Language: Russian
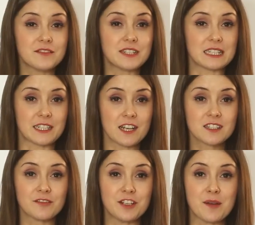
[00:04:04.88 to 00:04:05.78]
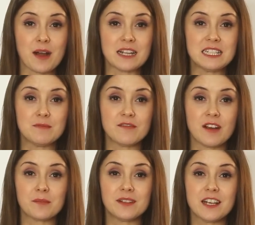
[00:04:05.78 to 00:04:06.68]
Все средства, необходимые
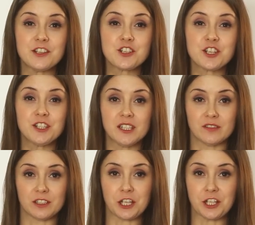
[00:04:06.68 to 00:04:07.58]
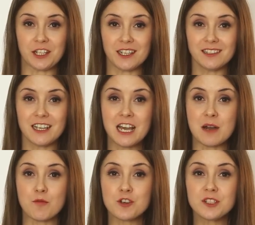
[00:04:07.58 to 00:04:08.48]
вам для ежедневной гигиены,
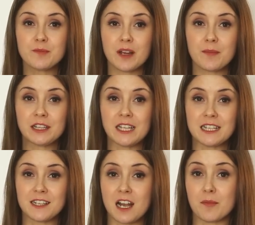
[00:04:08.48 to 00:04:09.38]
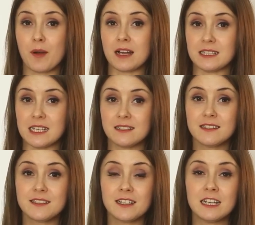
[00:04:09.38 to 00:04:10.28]
можно приобретать как по
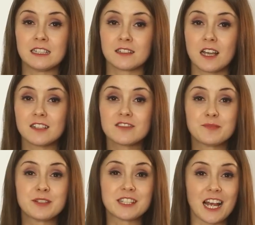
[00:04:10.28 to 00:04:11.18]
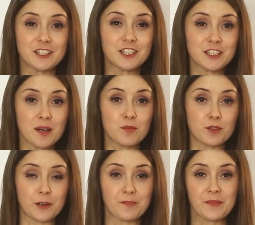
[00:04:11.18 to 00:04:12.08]
отдельности, так и в специальных
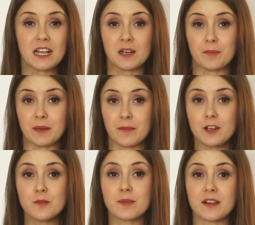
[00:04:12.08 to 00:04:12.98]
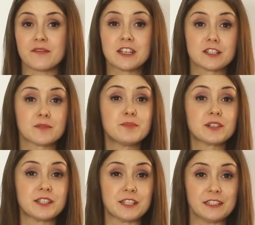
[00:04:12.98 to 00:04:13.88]
наборах. К примеру, профессор
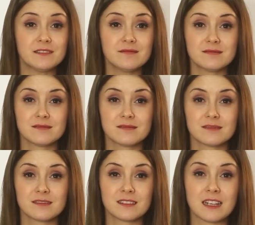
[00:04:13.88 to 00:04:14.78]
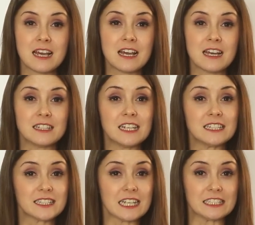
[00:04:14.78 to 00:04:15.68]
Персин,
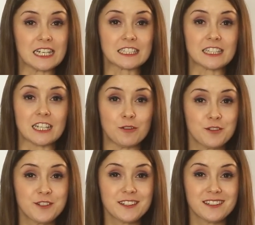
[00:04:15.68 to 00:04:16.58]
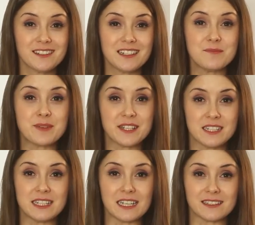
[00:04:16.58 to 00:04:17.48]
Дентейт Ортодонтик,
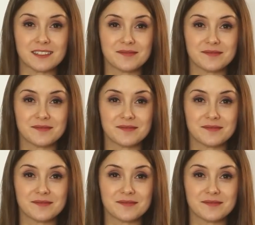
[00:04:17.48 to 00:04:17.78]
Президент –